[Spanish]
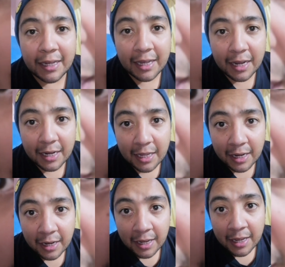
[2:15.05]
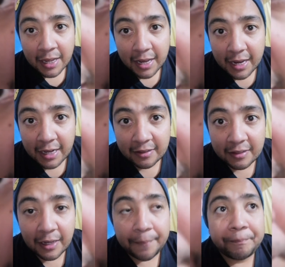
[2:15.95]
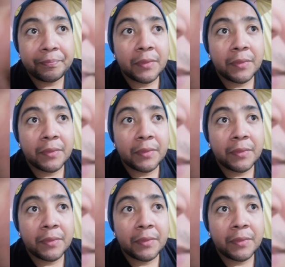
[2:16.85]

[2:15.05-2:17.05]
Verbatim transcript: que ganar ese